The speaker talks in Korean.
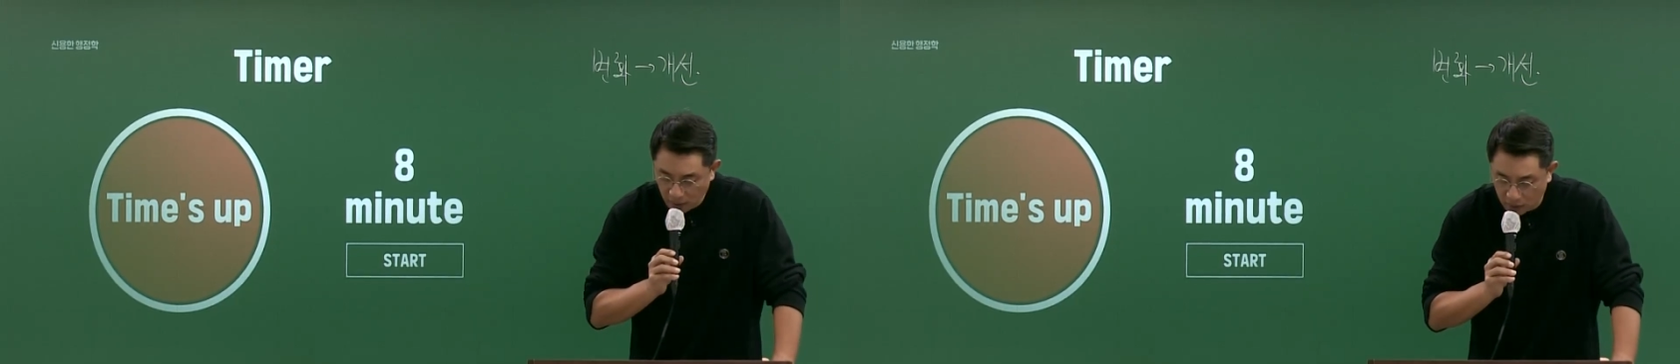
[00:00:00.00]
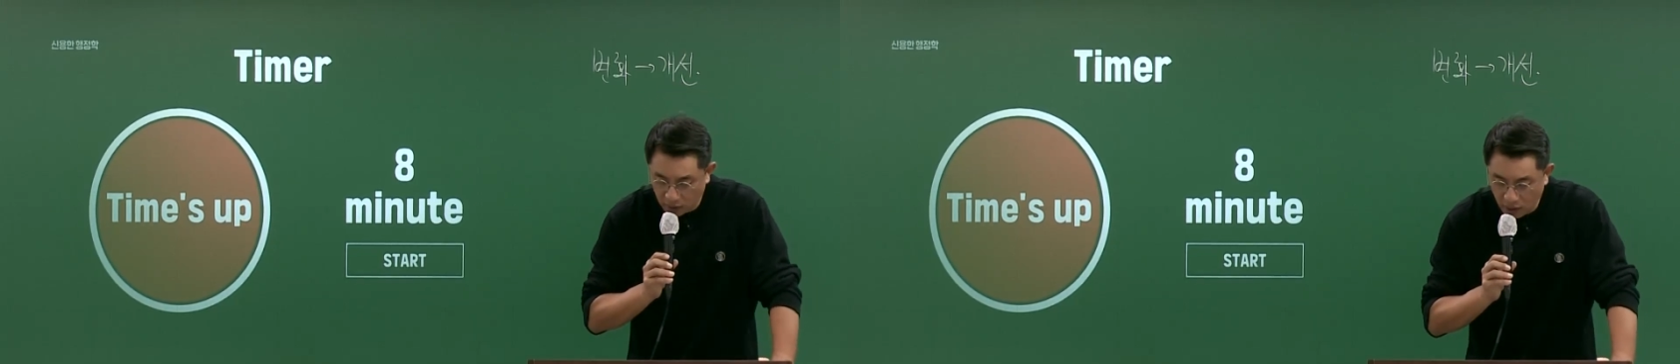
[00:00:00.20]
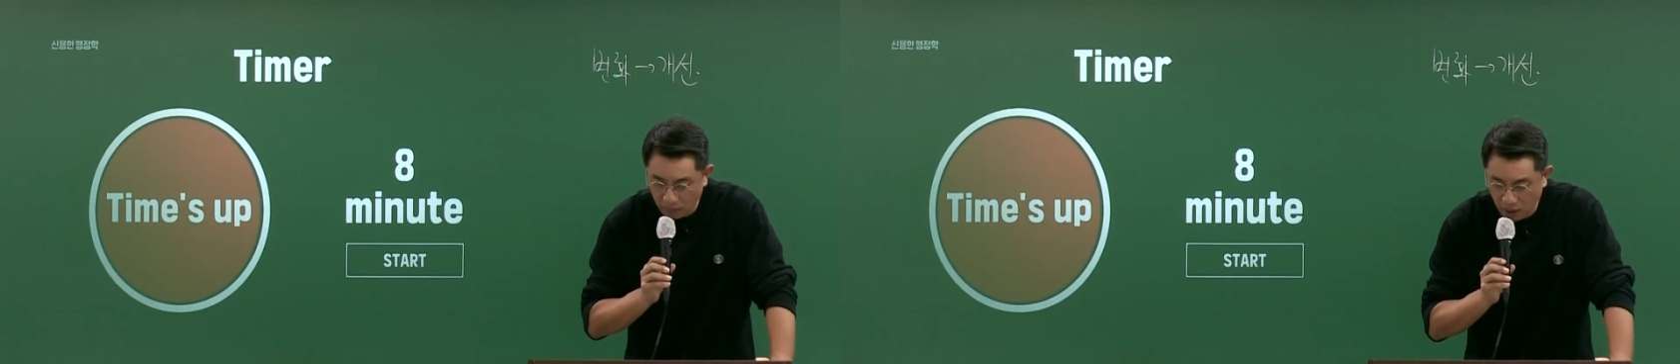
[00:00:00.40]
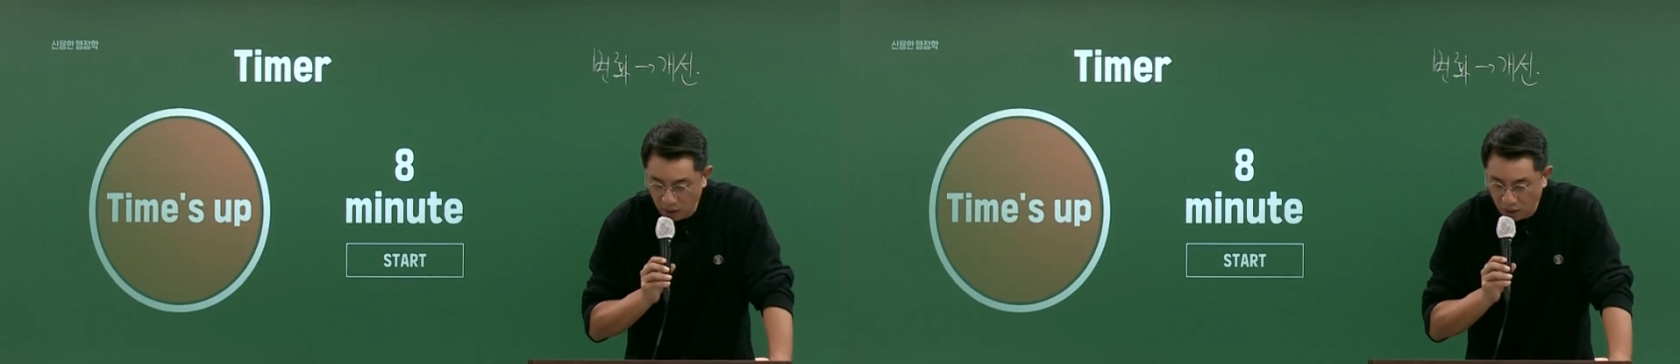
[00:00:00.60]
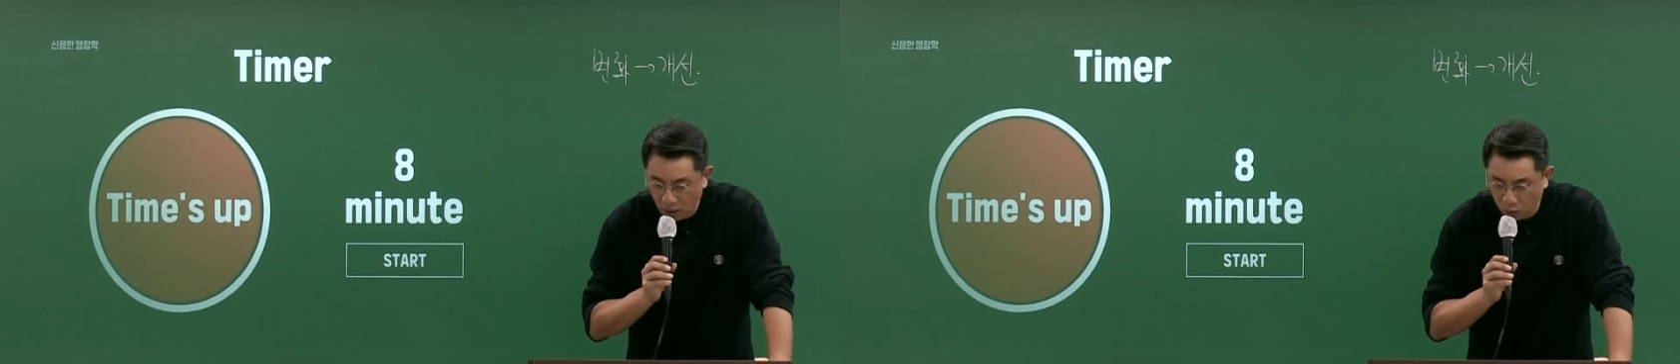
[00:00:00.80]
그
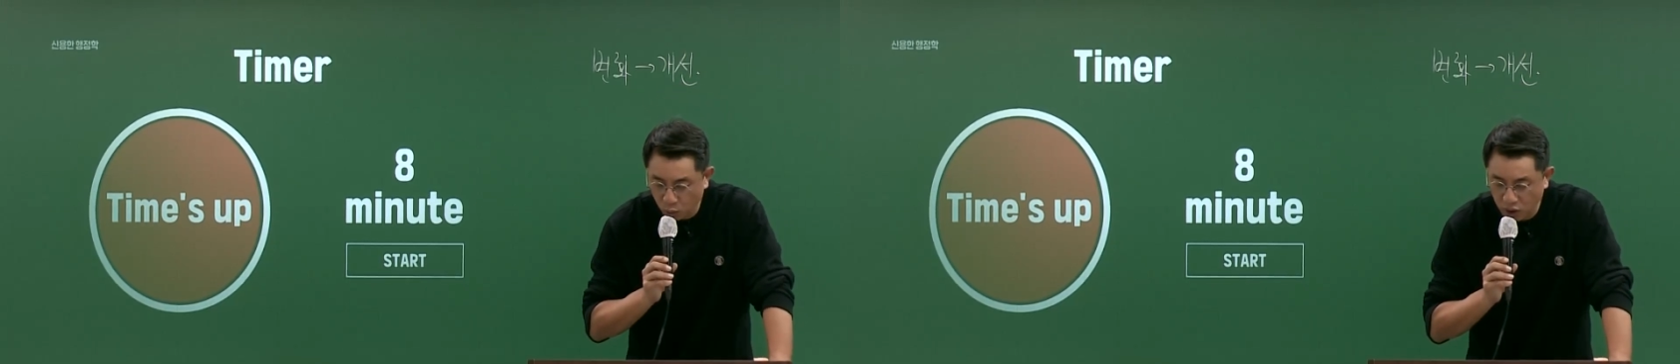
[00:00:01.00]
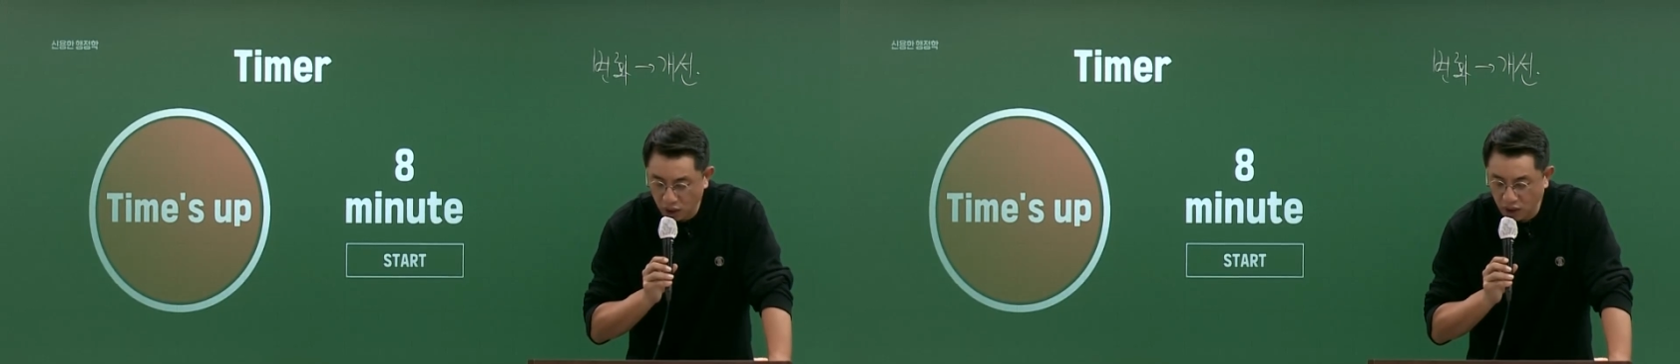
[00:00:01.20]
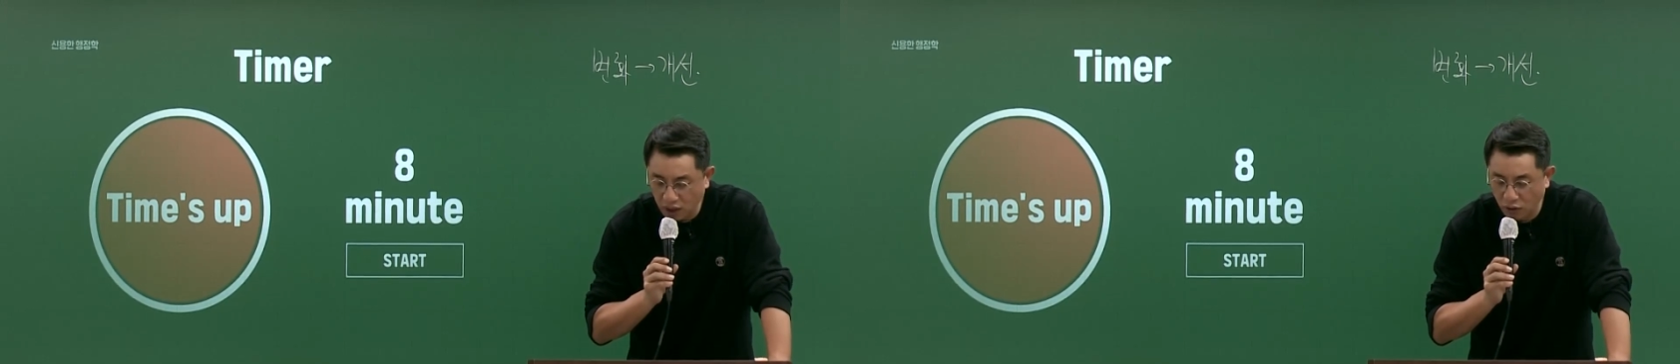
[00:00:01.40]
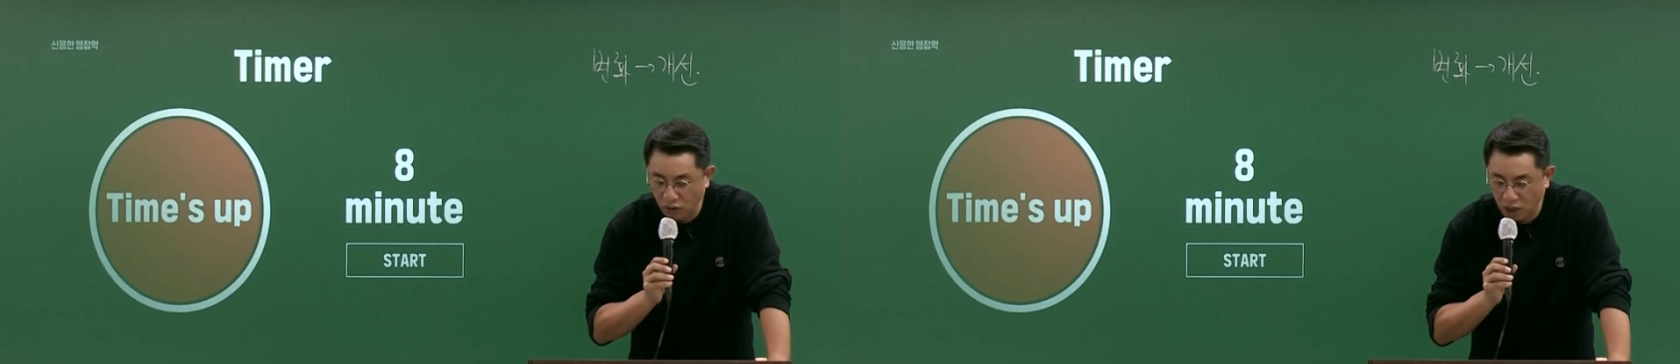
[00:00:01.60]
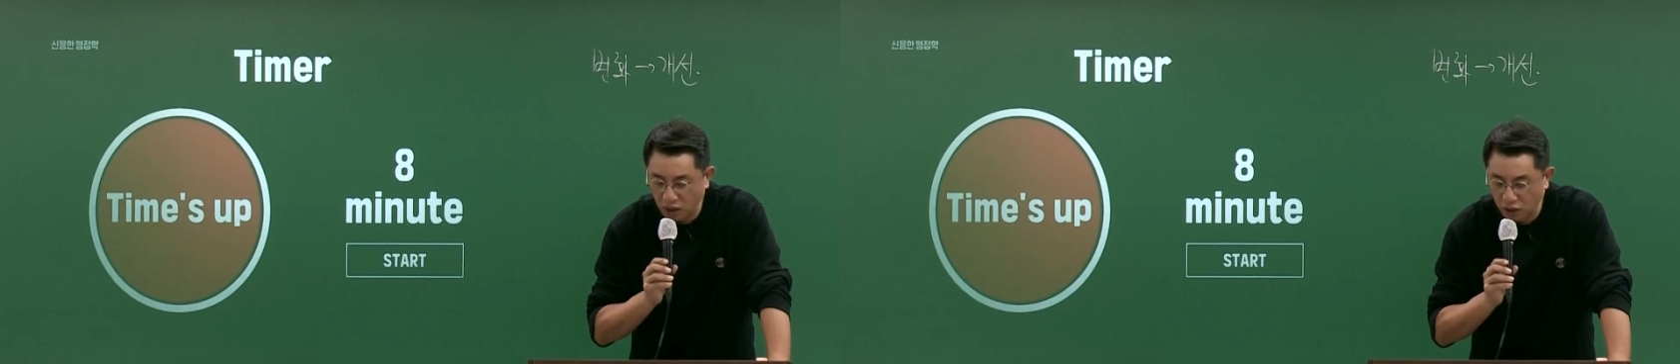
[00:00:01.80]
다음에 조직이
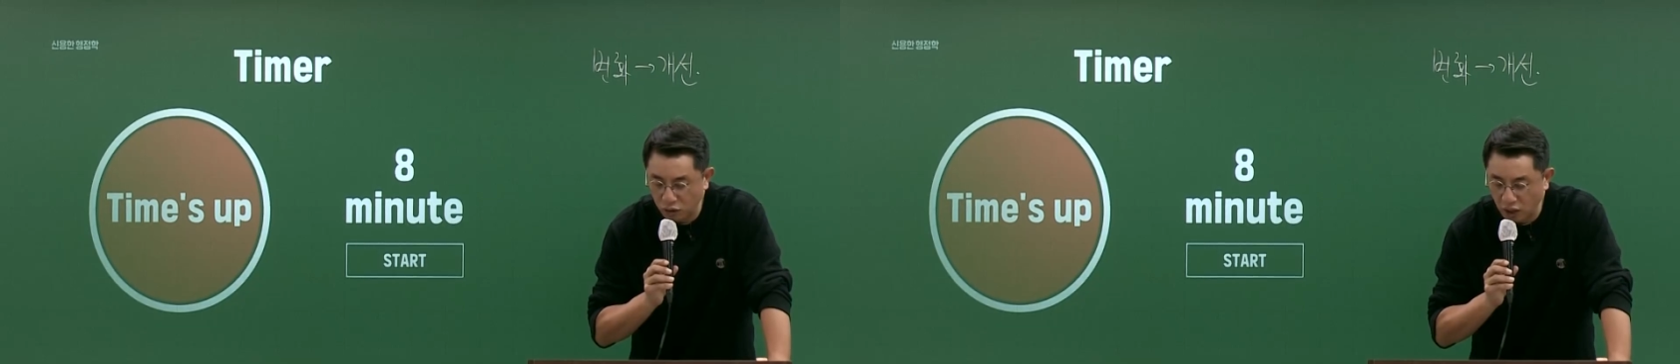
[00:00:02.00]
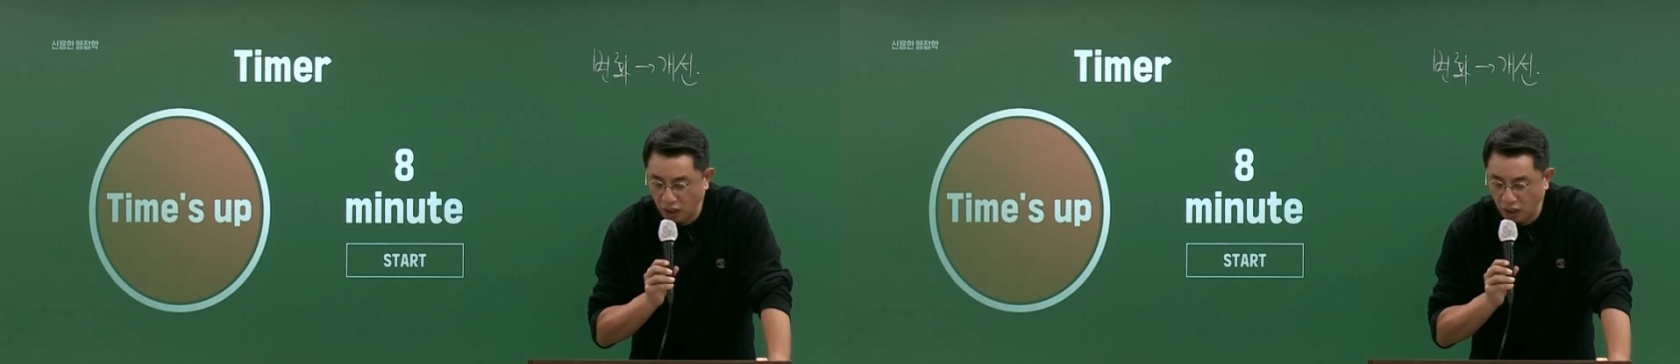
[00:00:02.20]
사용하는 기술이